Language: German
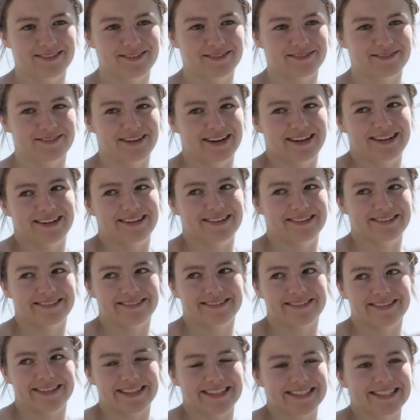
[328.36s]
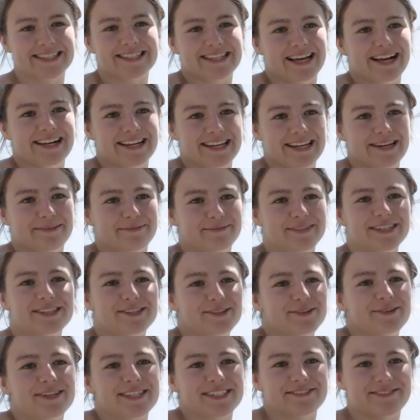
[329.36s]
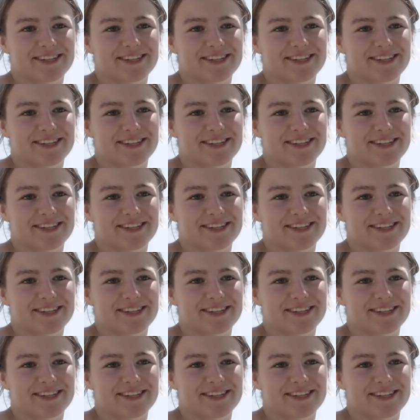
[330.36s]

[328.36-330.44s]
weil es ist halt eben, die Tür ist